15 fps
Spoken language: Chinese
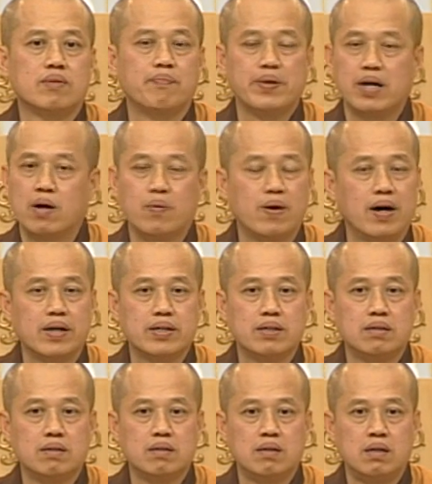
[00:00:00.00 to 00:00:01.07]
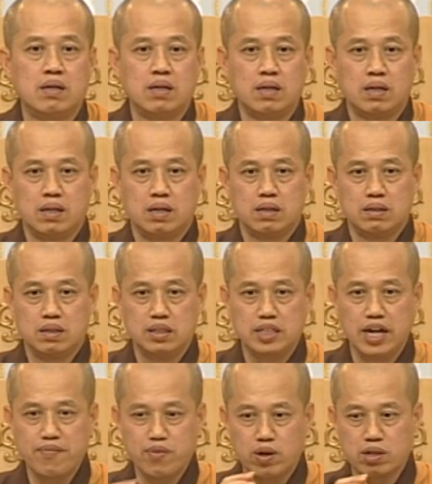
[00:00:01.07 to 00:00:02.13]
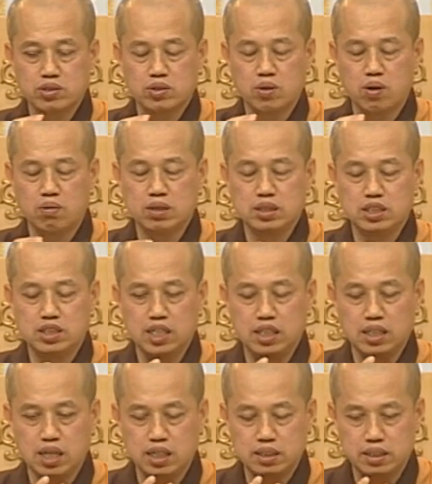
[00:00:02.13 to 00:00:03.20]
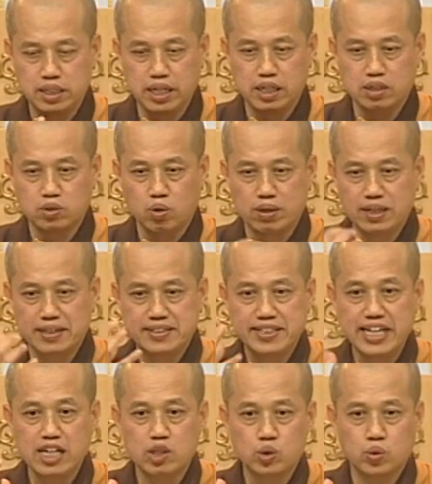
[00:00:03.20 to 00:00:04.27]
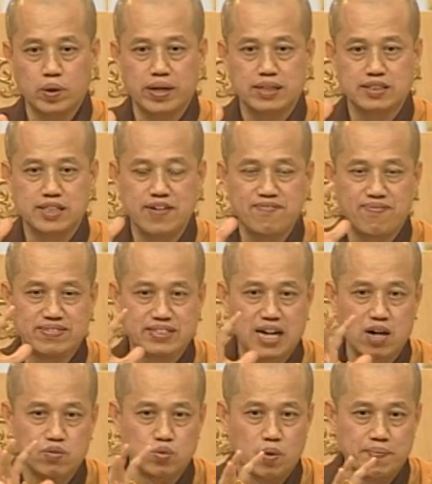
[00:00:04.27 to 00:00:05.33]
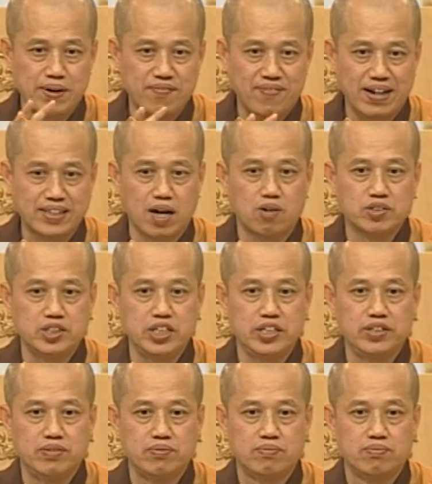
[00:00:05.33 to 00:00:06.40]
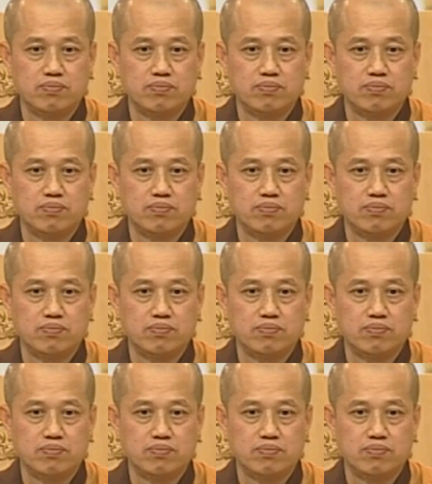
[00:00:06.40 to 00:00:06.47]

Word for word: 不要怀疑。你念佛的时候，你心很定，所以这个定水先降我们烦恼心。